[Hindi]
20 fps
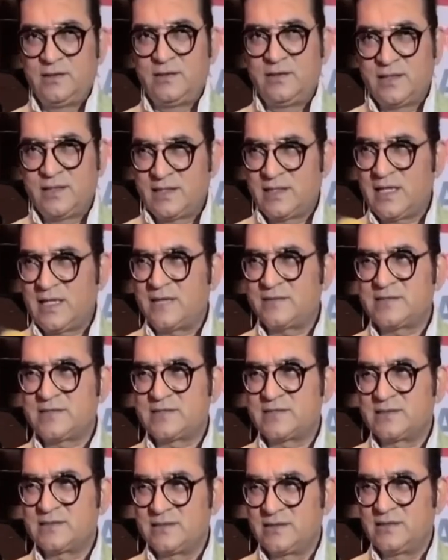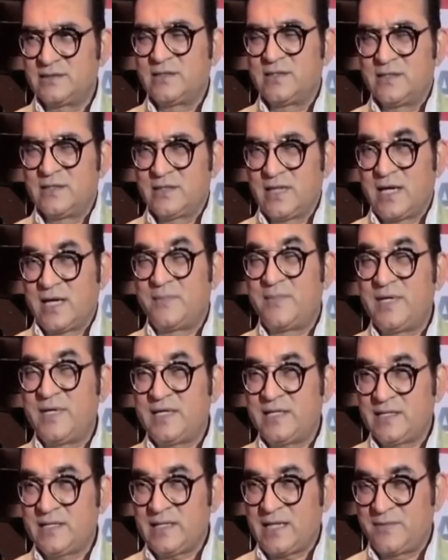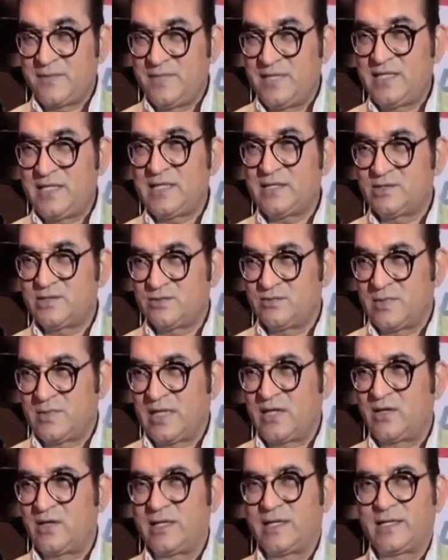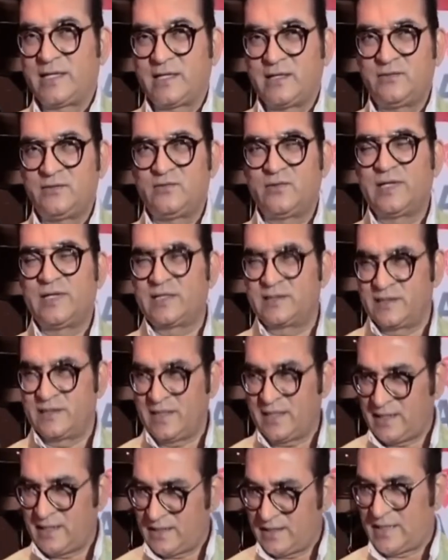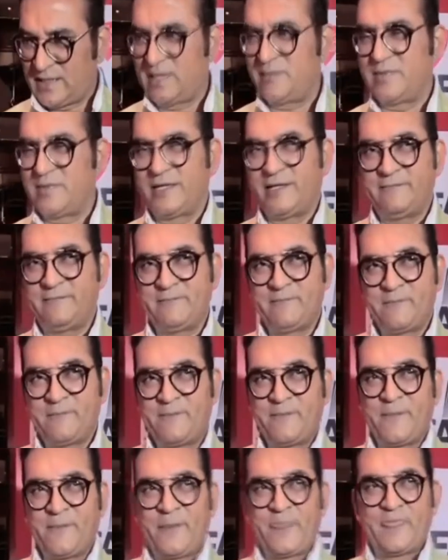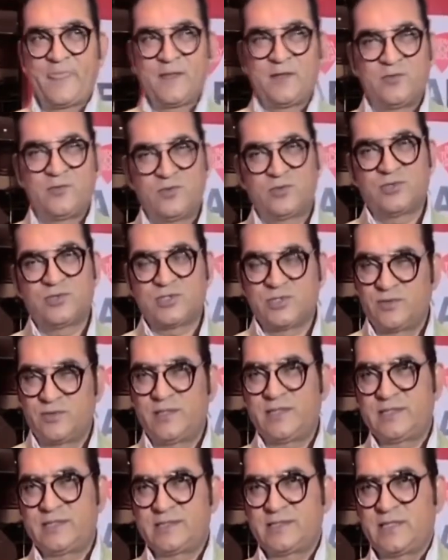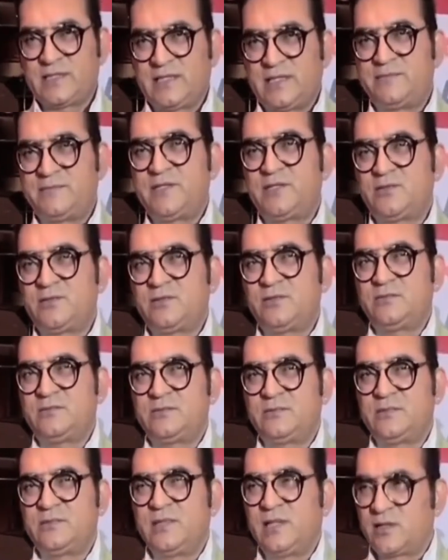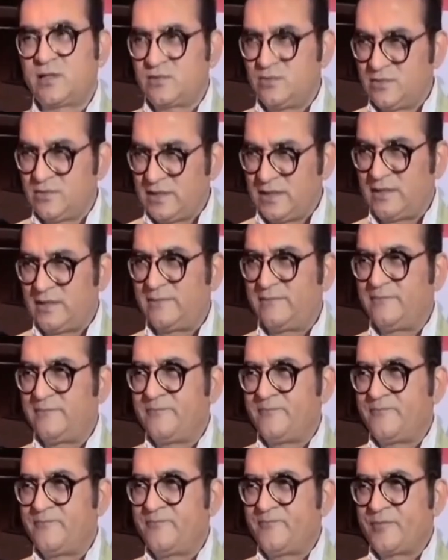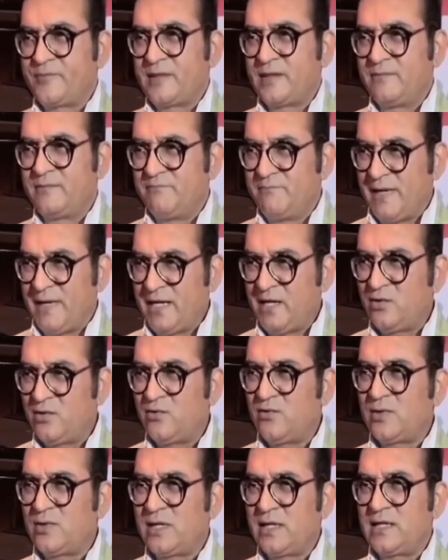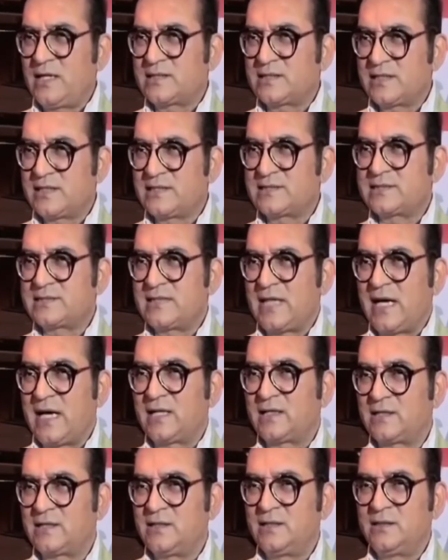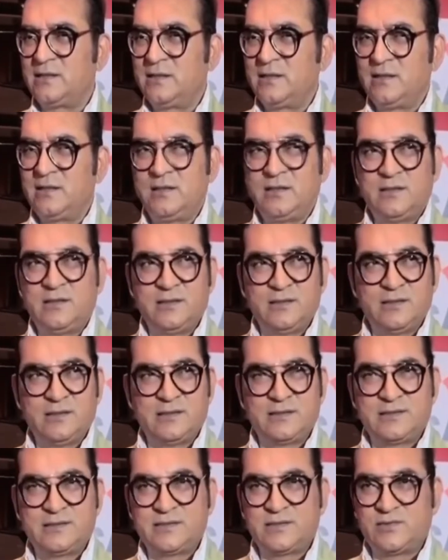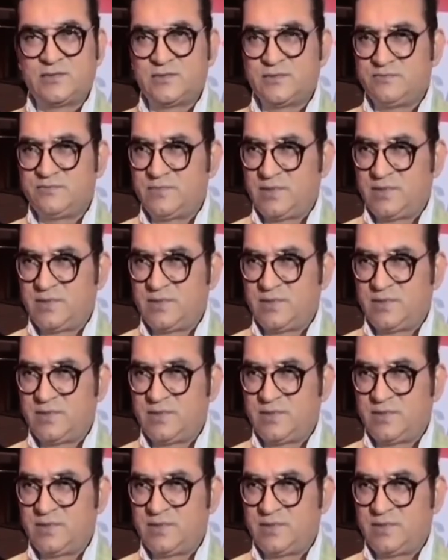लेकिन मतलब अब क्या कहना अभी क्या अभी का जो माहौल है ना वो इतना ख़राब है वो तो छोड़ ही दीजिए अभी तो लड़कों का मैन लोगों का के साथ ये जो